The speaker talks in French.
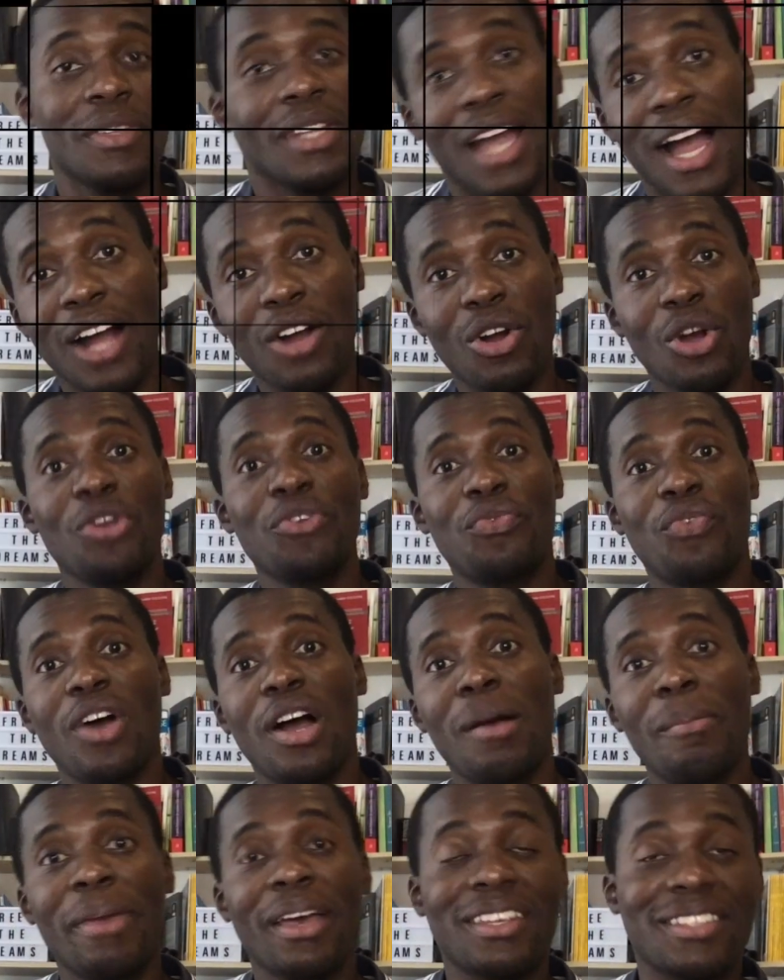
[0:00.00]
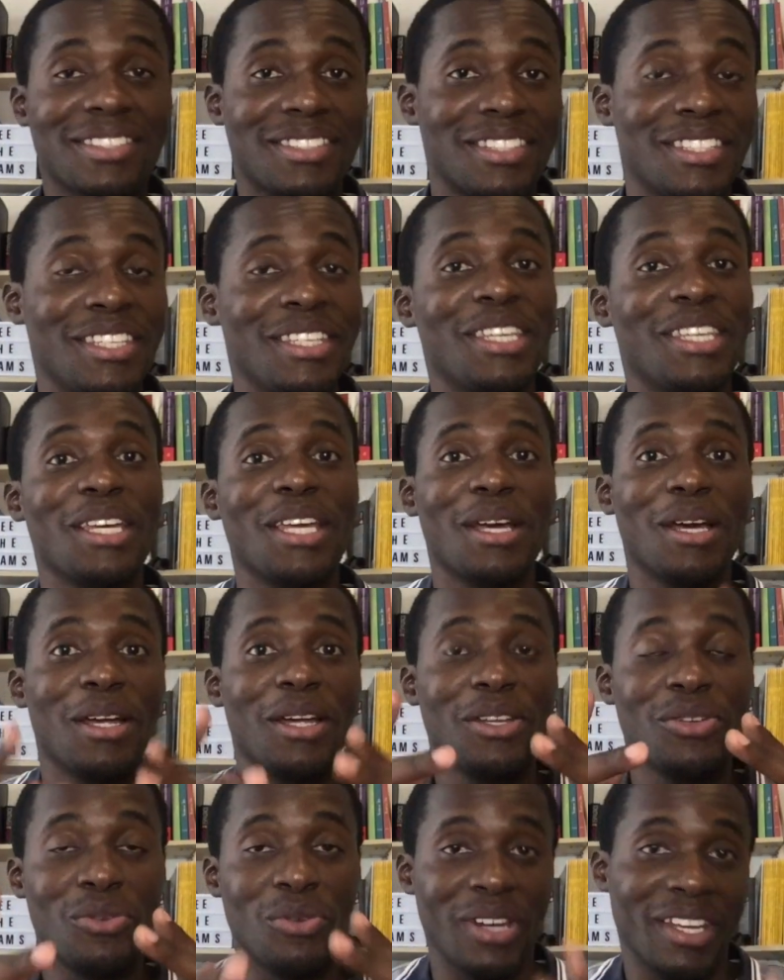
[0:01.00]
Encore une fois, merci
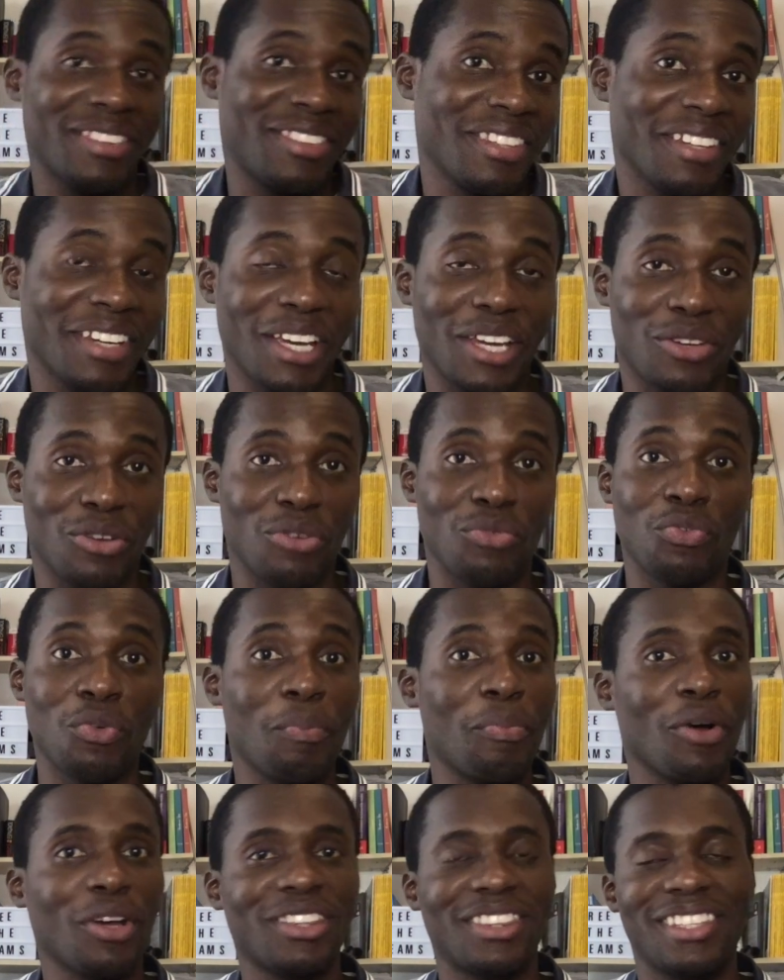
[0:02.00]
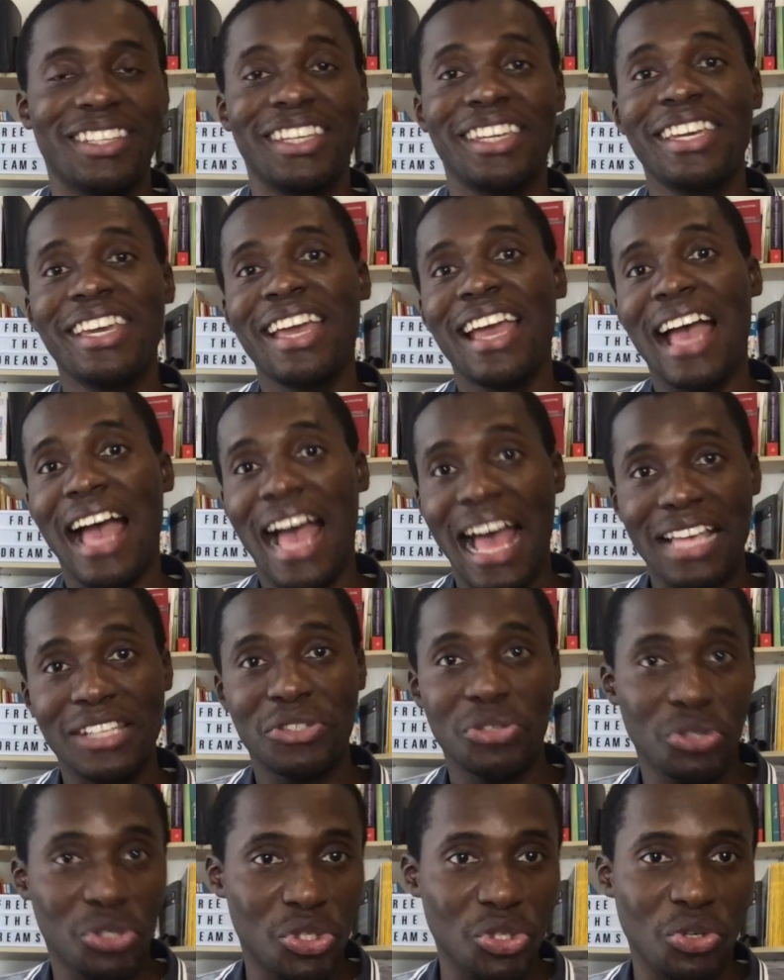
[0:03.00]
de l'intérêt que vous portez à ce
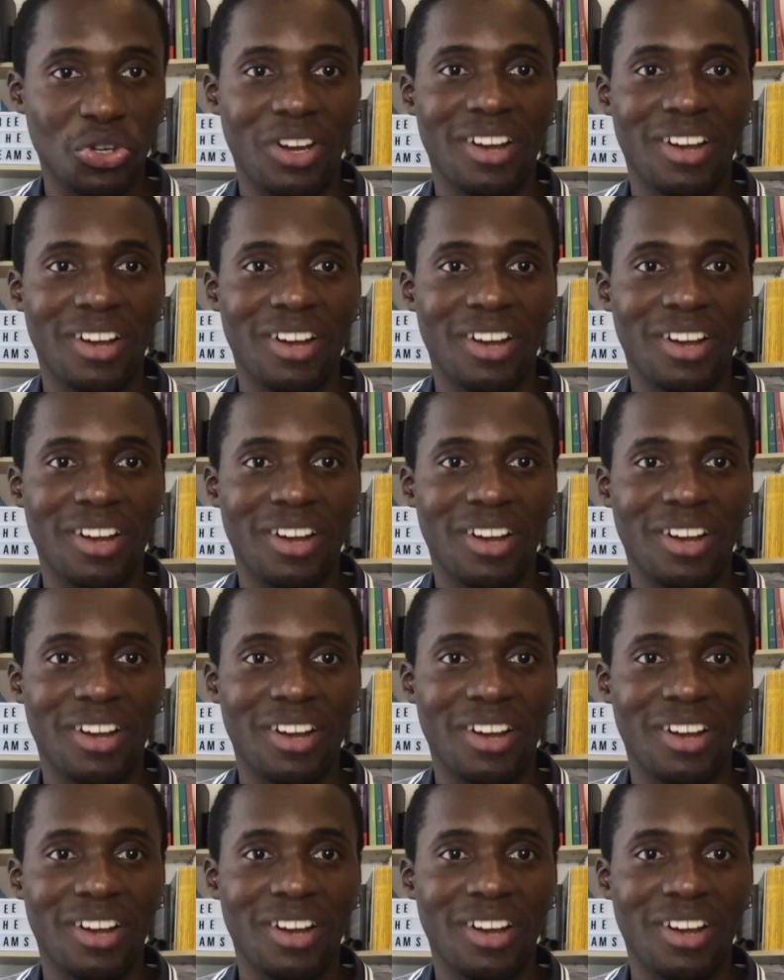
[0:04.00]
show.